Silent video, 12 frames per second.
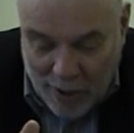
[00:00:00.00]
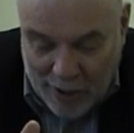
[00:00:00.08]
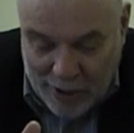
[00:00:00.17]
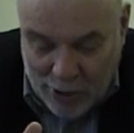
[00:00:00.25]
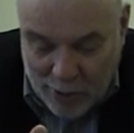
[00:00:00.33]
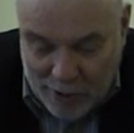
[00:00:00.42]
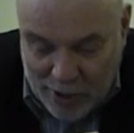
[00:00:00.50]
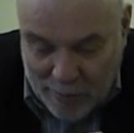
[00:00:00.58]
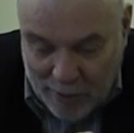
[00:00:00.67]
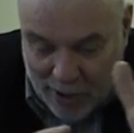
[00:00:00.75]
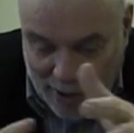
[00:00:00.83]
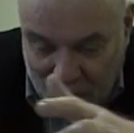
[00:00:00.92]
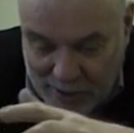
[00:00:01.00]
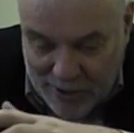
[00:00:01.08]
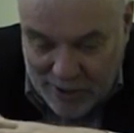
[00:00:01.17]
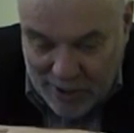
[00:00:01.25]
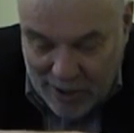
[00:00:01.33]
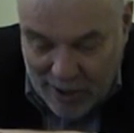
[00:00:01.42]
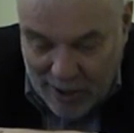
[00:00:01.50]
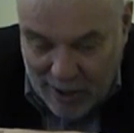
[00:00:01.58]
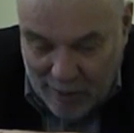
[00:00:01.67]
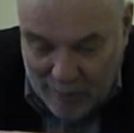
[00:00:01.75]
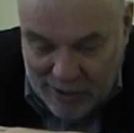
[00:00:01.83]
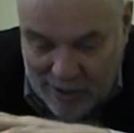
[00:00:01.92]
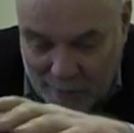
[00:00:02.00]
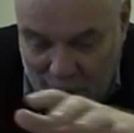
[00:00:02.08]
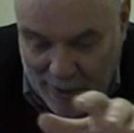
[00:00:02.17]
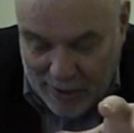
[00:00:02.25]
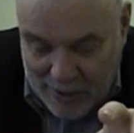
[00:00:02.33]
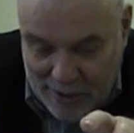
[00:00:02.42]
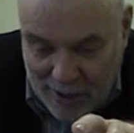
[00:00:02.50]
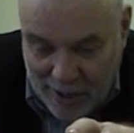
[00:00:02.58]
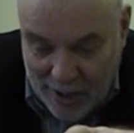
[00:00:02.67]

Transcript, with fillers: континуум – это непрерывность, постепенность.